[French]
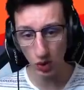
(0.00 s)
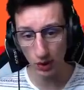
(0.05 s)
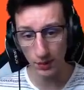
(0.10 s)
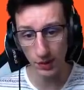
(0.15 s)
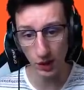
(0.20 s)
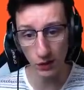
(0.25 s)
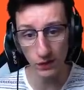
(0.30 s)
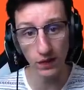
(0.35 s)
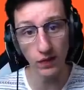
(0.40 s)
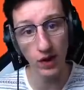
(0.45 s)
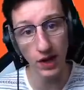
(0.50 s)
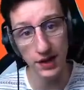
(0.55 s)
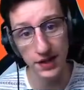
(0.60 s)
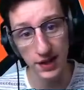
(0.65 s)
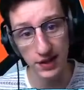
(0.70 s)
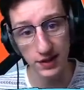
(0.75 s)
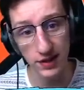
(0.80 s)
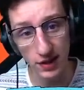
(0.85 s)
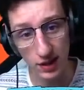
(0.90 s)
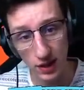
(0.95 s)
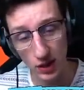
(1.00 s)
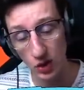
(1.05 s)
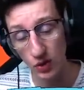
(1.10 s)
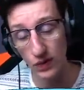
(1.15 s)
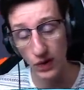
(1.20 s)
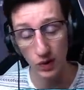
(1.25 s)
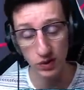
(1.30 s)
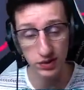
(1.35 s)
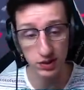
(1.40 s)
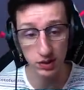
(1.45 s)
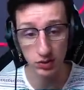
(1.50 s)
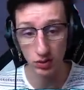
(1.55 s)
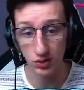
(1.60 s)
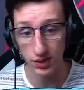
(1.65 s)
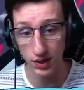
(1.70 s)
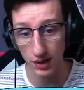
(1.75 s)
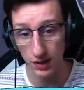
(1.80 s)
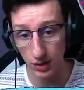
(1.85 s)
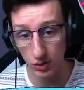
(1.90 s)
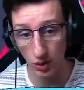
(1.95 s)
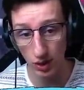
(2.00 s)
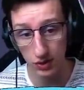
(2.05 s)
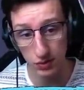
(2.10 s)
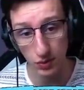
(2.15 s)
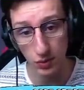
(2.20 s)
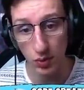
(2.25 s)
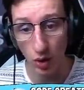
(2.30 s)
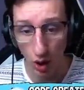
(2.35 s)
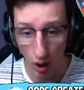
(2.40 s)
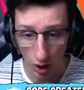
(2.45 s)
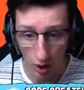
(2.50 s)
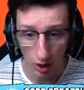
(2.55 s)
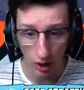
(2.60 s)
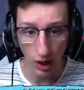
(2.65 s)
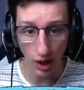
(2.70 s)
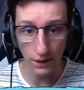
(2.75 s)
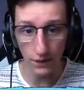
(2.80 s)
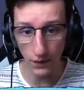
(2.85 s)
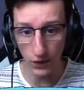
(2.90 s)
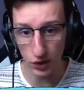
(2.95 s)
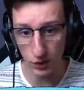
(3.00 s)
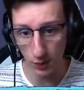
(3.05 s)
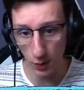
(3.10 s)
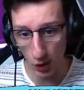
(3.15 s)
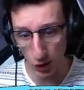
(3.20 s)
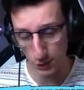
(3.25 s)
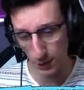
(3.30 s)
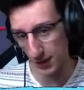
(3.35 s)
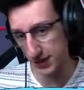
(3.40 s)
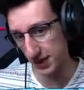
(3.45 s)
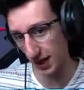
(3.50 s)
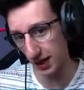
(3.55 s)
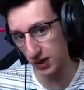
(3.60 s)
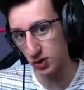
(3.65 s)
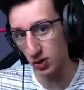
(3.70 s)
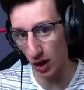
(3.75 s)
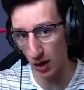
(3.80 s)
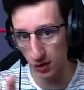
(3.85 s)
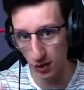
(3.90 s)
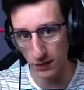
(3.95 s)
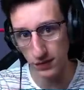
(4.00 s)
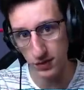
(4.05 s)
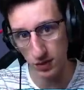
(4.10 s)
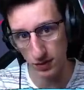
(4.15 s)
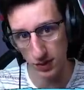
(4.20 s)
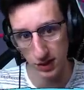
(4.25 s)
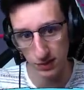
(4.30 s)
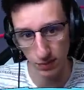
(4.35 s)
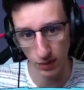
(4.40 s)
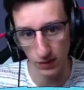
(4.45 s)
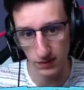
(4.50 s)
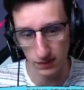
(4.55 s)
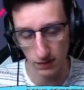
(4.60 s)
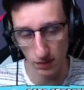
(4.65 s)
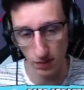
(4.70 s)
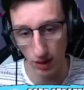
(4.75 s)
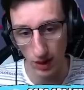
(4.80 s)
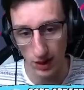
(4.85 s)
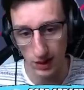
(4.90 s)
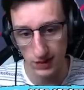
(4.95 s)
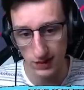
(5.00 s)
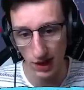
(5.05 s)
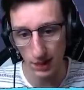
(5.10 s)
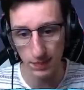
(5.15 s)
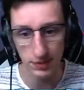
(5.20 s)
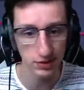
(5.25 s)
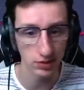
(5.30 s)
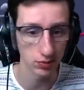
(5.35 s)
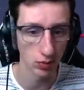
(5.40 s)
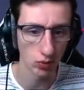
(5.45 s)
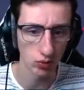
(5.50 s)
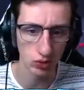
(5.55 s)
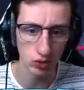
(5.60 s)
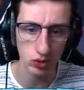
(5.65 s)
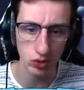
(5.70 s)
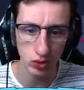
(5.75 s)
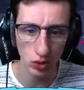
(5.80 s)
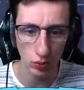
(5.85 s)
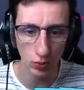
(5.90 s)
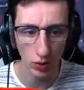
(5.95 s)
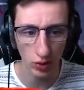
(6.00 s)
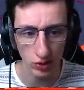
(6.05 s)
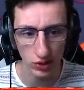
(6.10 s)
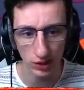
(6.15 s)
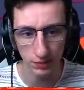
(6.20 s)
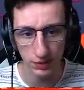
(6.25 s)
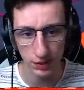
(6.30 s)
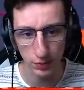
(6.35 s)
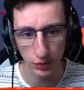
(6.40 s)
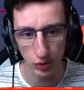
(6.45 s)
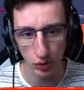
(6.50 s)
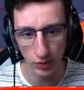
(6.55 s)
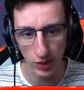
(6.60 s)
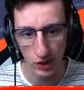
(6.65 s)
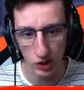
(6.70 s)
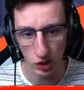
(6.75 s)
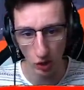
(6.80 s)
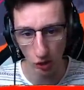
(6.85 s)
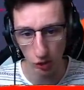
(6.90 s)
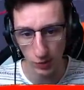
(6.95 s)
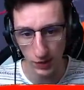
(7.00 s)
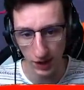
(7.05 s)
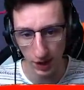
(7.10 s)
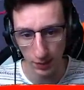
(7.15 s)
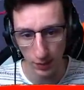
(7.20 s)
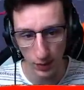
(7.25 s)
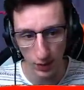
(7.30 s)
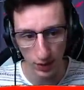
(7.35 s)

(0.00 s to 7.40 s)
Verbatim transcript: et maintenant on va voir la technique et on va aussi noter la décoration. Là, franchement, je partirais sur un 9 sur 10 pour l'instant. Rien que ça, parce que bon, juste le blanc qui est un petit peu dommage, j'aurais dû mettre un blanc